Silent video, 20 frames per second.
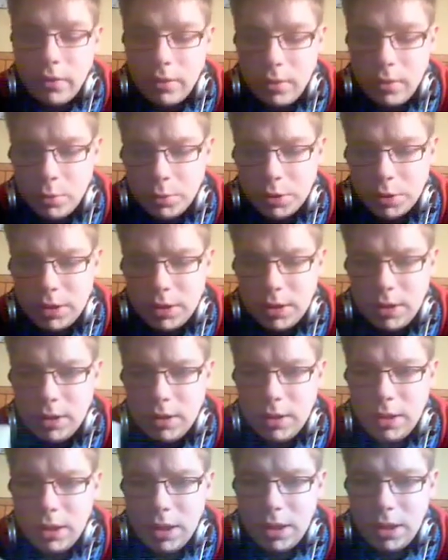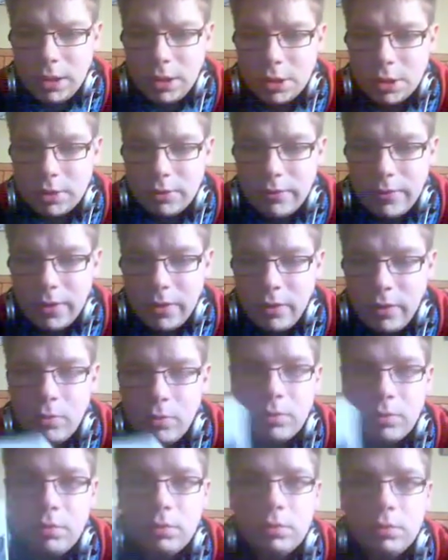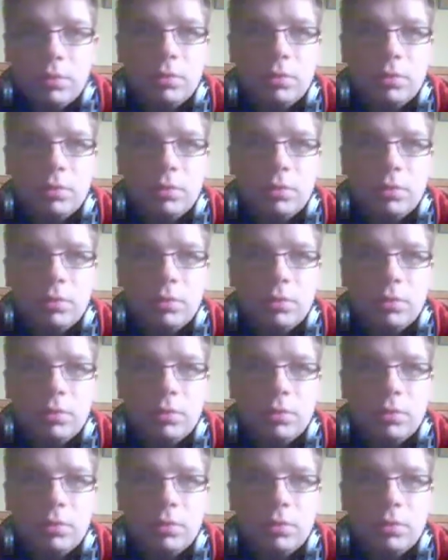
glaube ich, die niederländische Version.